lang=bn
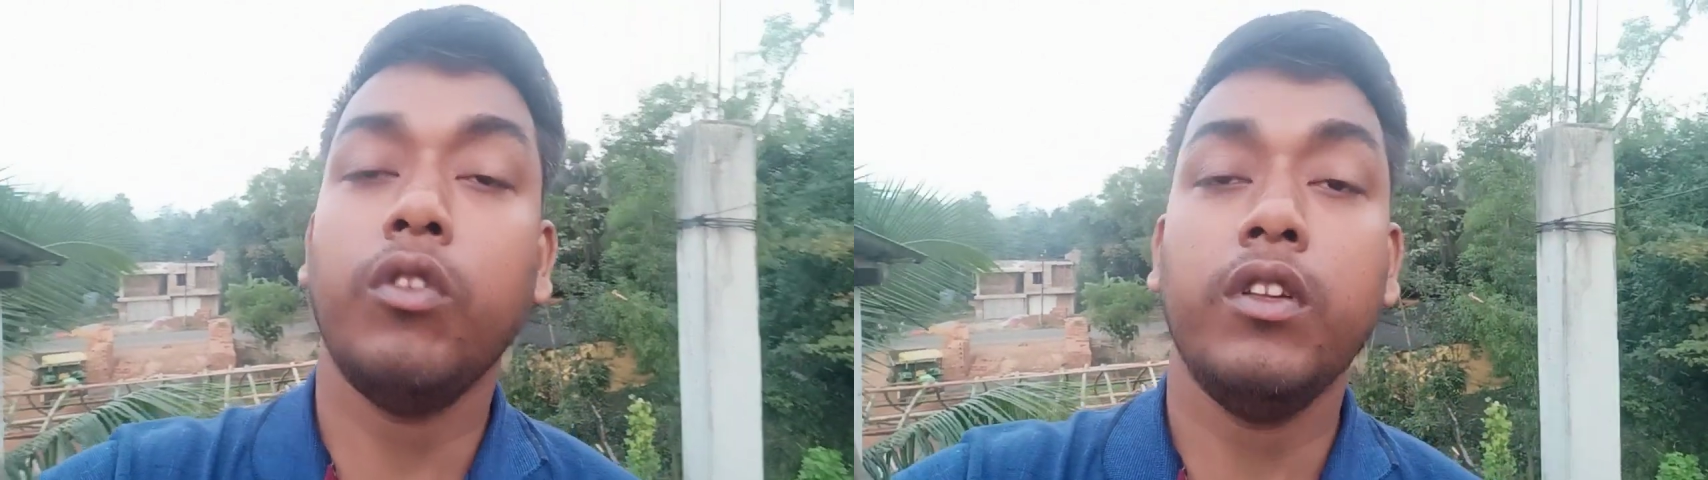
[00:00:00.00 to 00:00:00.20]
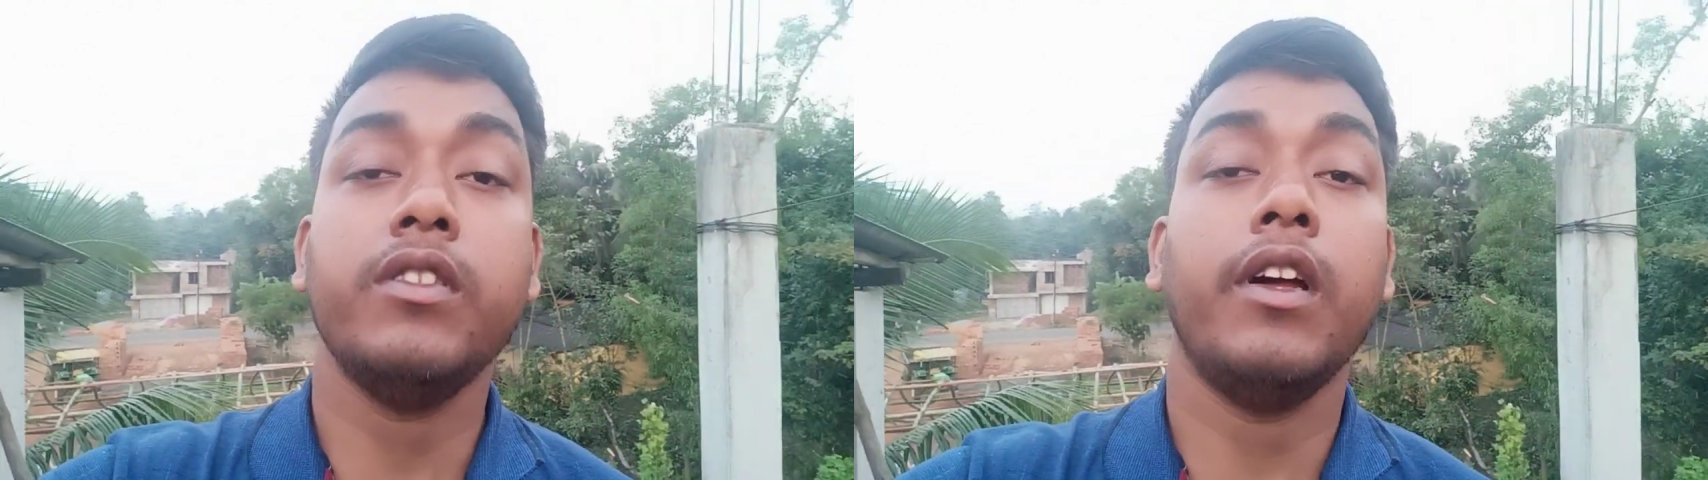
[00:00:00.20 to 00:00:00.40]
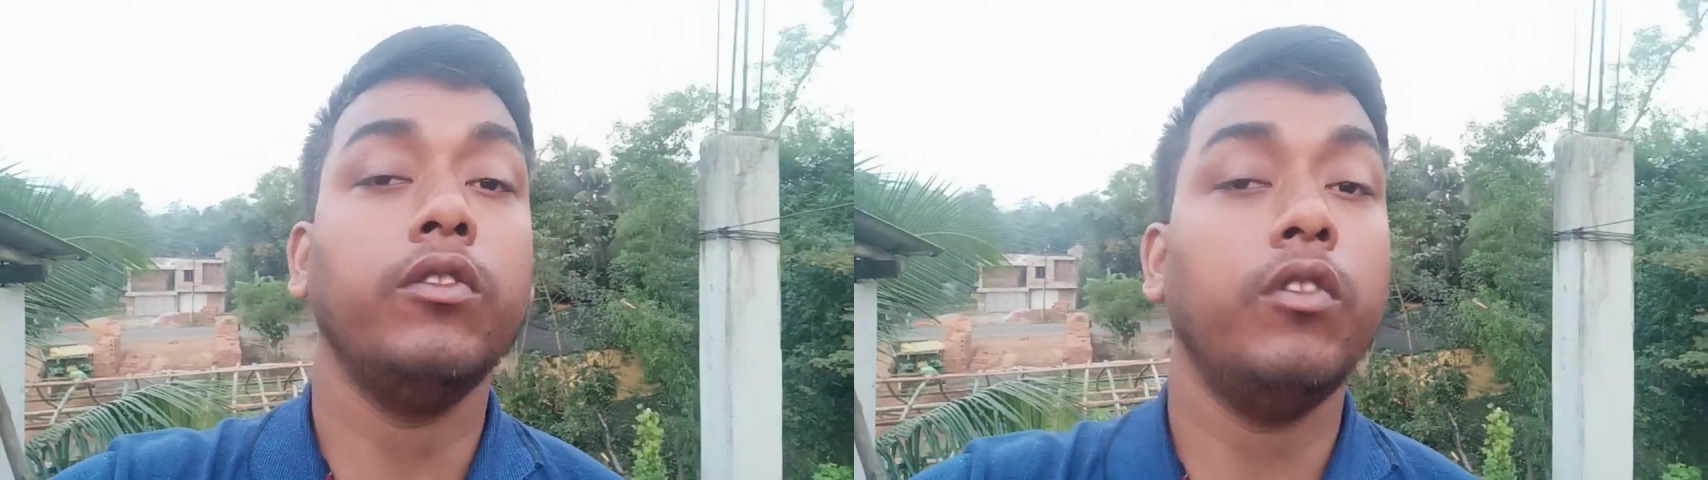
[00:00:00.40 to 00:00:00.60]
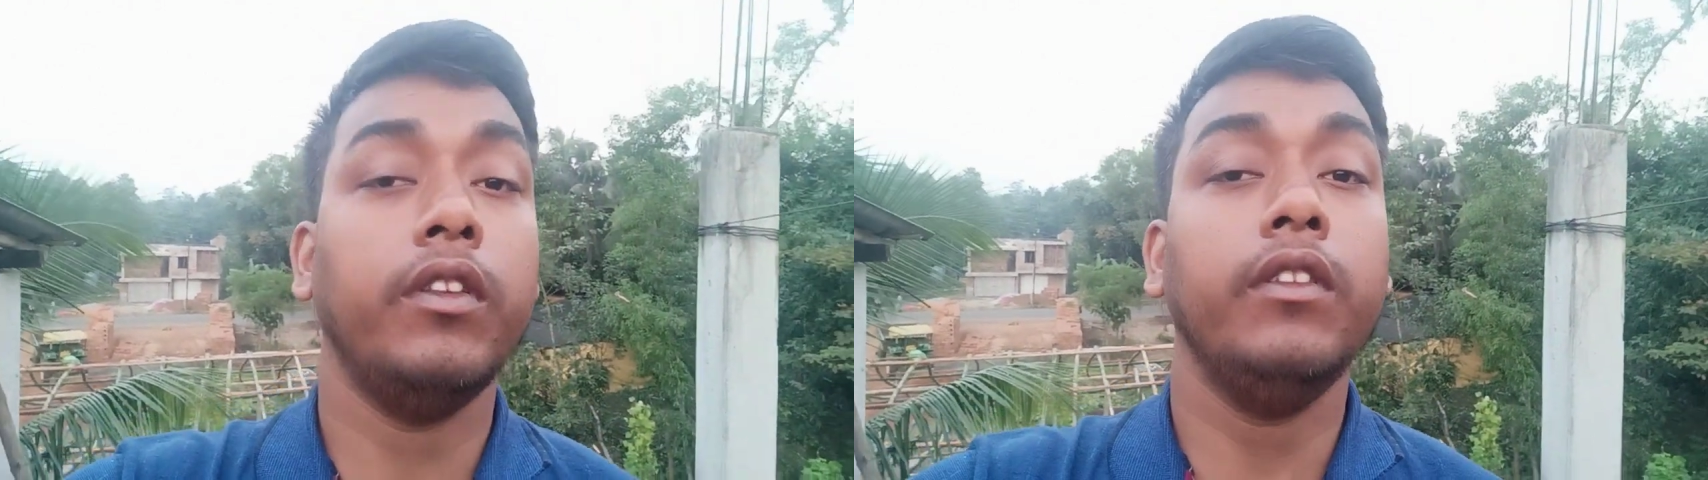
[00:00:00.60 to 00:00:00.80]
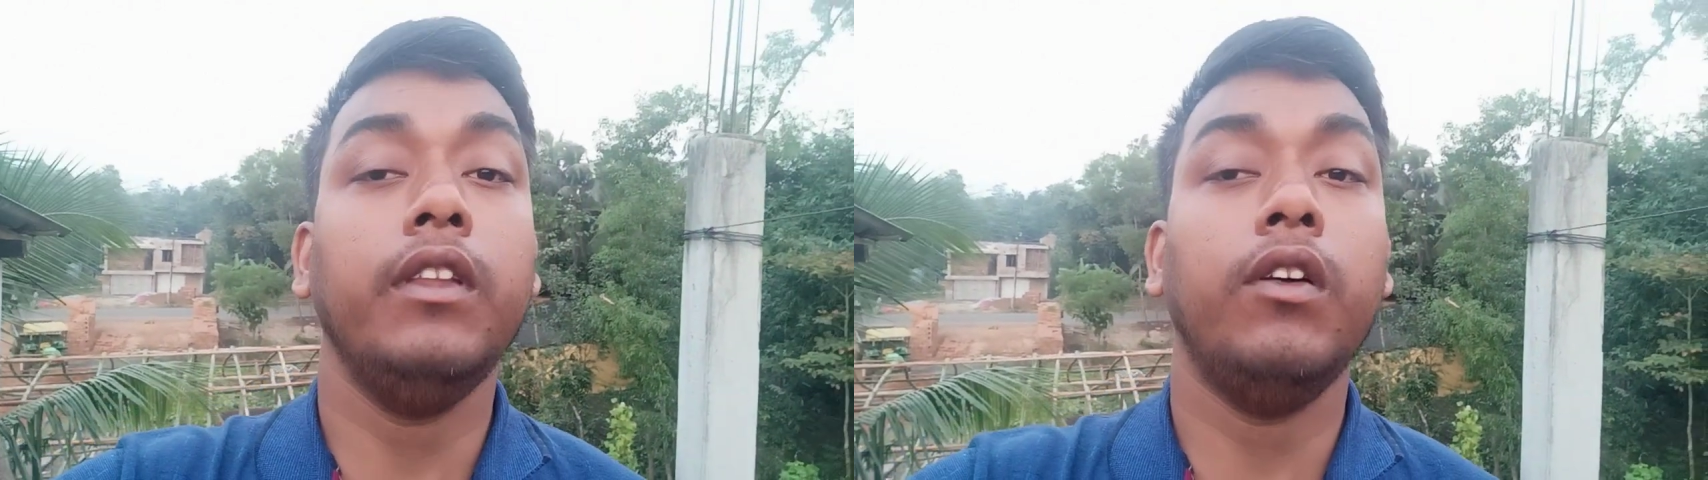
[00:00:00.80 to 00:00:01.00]
জলে চান
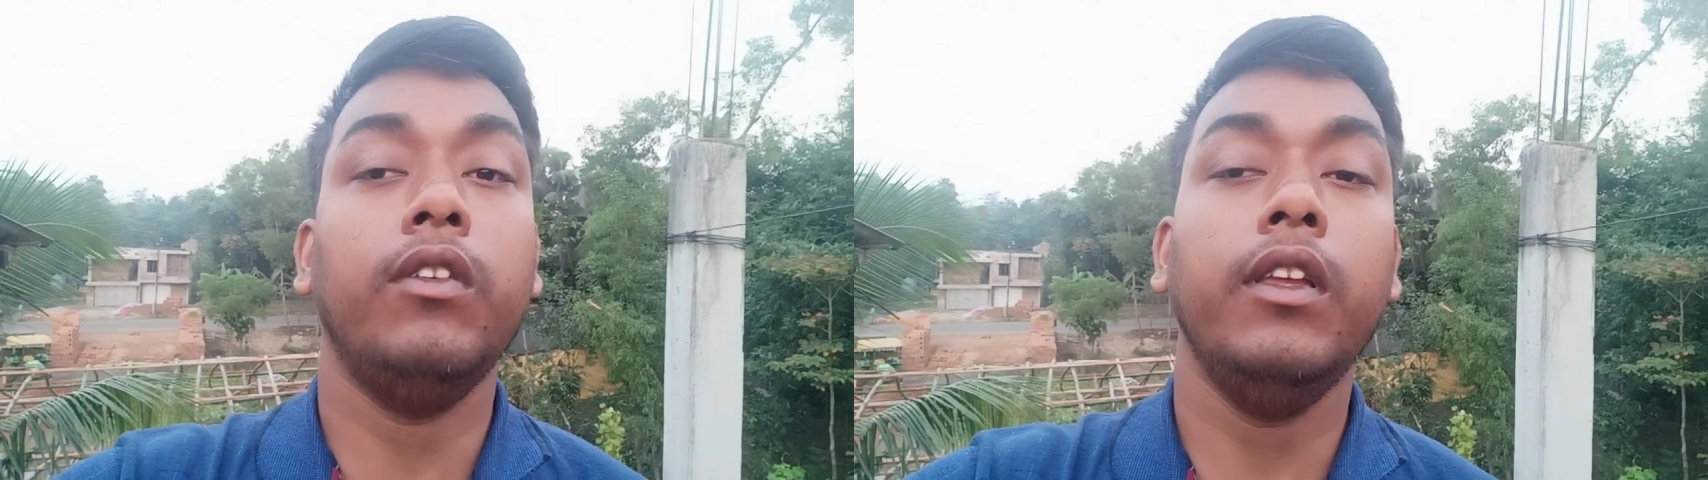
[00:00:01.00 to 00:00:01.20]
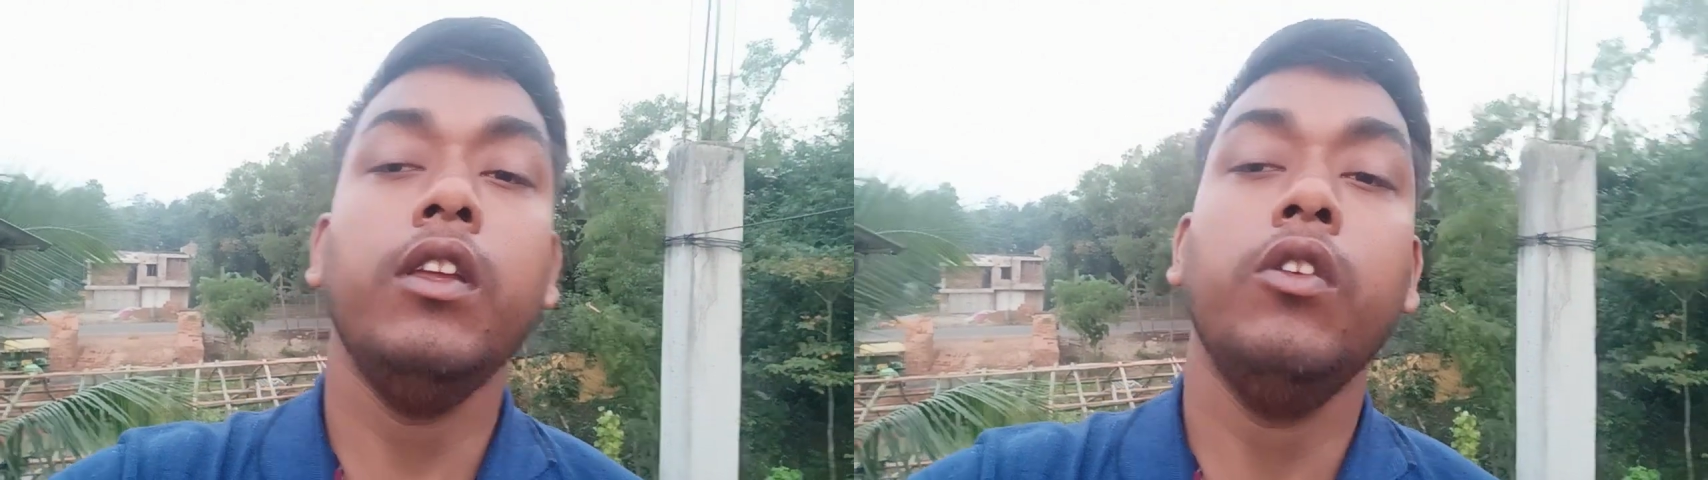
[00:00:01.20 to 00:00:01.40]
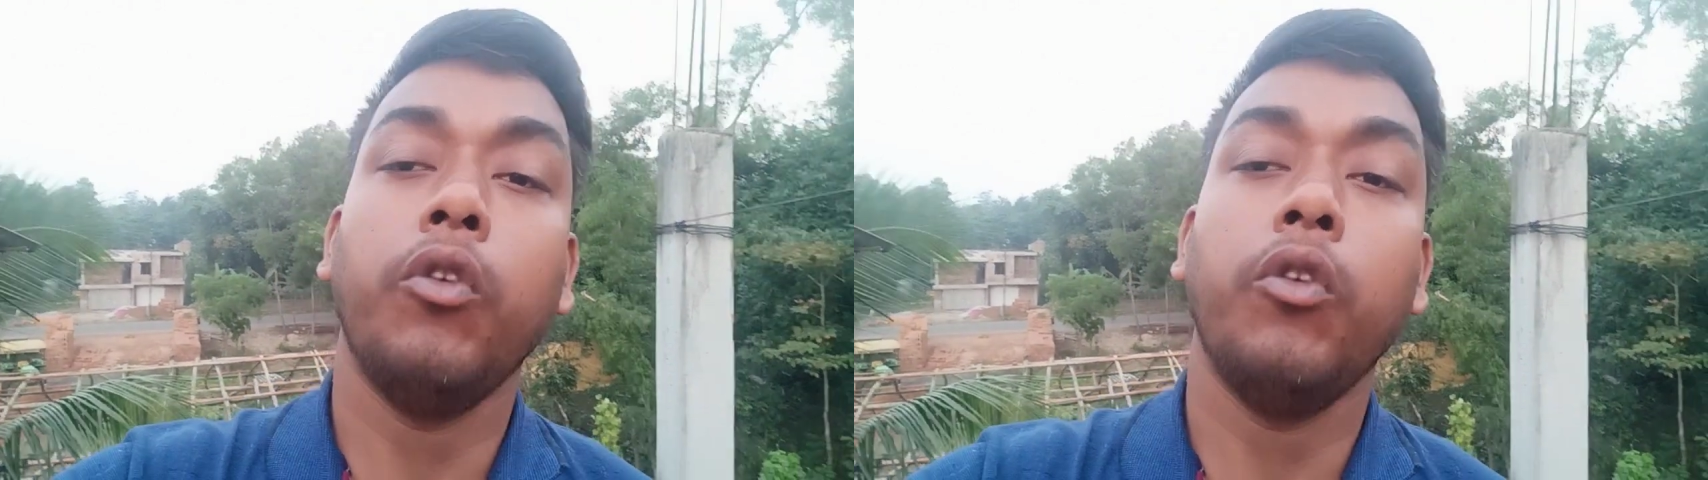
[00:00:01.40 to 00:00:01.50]
করেন তাহলে